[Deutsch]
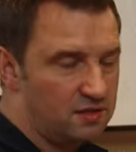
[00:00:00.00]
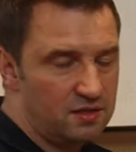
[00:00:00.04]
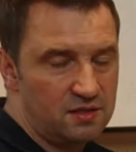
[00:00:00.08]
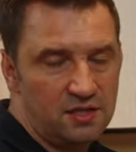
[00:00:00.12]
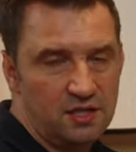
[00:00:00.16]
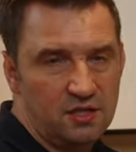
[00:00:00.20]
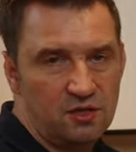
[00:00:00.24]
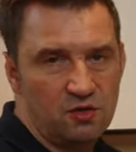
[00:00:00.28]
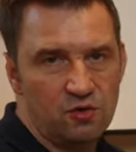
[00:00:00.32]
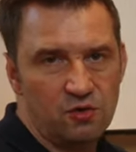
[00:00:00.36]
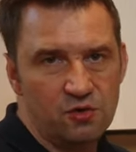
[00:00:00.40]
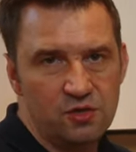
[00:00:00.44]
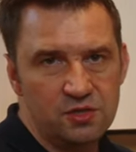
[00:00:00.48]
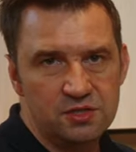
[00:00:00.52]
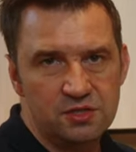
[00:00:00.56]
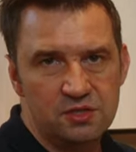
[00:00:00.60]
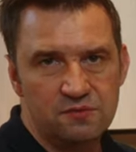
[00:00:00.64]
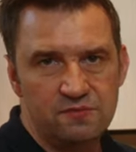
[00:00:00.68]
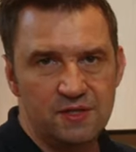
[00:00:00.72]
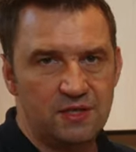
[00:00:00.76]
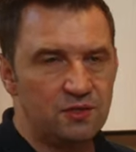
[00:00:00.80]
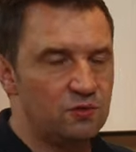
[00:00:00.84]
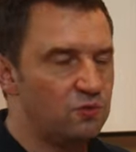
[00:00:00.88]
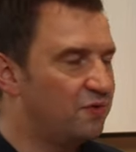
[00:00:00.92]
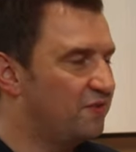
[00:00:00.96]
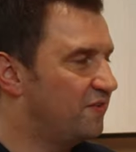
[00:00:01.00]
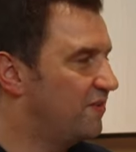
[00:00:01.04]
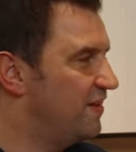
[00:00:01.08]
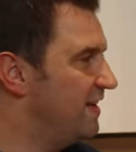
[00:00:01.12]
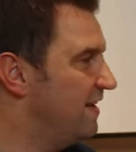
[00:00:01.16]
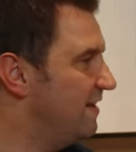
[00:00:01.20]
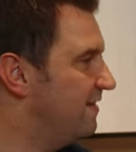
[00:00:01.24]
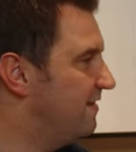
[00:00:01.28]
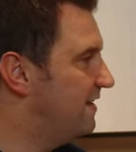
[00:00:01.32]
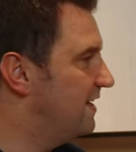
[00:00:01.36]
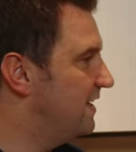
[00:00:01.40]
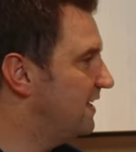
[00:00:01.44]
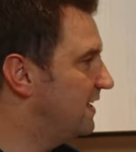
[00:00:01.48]
die Geräuschentwicklung
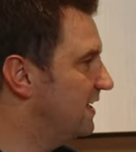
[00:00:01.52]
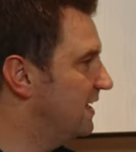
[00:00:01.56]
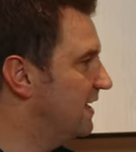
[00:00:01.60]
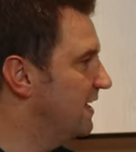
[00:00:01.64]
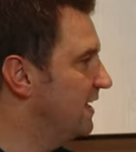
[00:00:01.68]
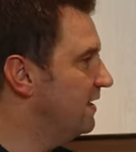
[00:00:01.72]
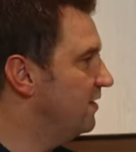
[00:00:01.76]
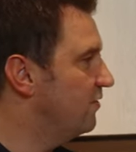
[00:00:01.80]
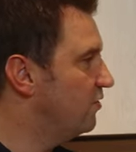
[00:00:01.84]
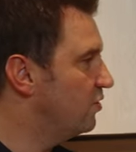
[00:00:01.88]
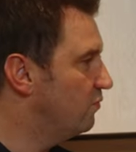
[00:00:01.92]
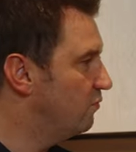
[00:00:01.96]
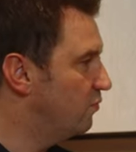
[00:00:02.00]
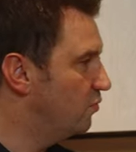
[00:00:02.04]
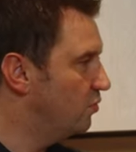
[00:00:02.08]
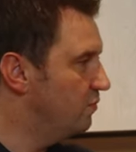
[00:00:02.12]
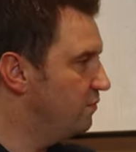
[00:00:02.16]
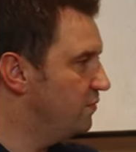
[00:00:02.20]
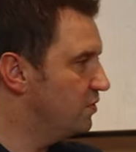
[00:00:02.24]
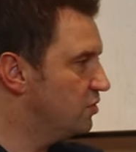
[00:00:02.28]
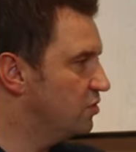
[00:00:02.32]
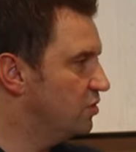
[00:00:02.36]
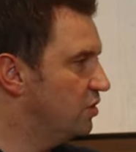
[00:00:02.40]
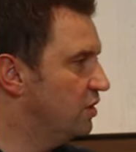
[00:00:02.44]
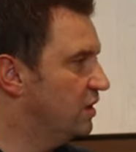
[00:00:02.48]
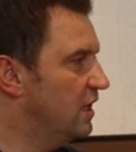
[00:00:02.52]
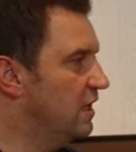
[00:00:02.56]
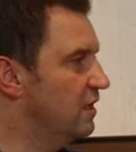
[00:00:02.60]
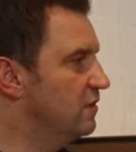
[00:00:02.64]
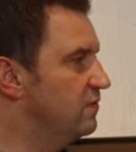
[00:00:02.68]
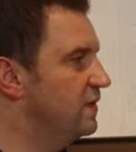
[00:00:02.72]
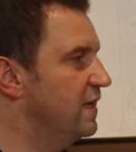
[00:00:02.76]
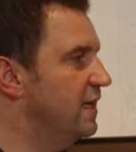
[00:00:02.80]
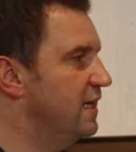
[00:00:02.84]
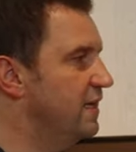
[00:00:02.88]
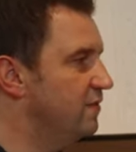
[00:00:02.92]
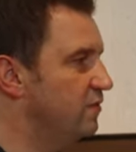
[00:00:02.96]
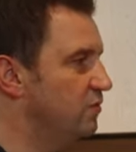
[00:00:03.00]
sehr, sehr gering ist, obwohl wir schon auf
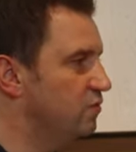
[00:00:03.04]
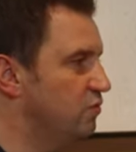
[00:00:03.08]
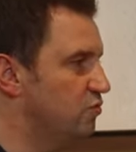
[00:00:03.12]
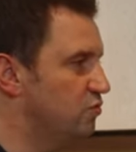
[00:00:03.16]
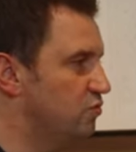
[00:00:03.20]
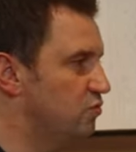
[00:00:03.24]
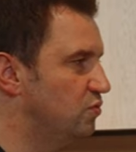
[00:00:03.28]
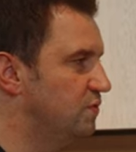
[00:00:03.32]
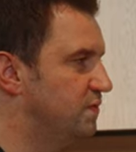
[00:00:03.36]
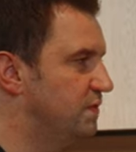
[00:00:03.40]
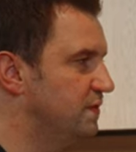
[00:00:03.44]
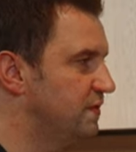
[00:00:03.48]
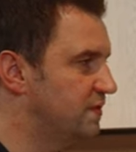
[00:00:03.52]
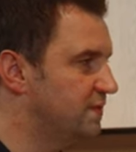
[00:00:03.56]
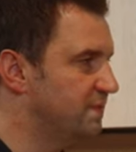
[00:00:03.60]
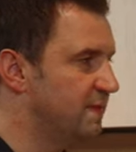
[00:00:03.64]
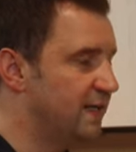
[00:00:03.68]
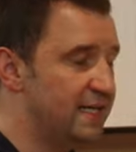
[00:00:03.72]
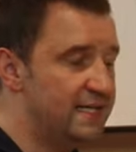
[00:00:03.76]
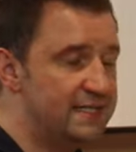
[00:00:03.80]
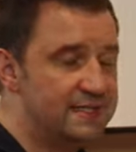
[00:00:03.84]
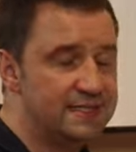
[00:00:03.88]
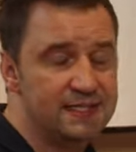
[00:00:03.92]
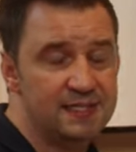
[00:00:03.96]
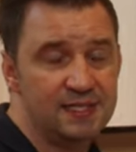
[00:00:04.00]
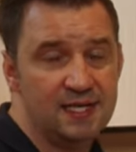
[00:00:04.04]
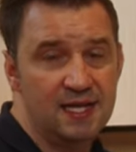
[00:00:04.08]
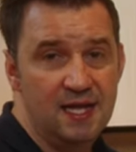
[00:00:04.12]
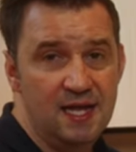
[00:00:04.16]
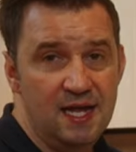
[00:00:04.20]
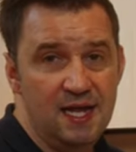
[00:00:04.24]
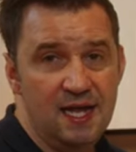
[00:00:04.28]
Leistungsstufe 2 sind.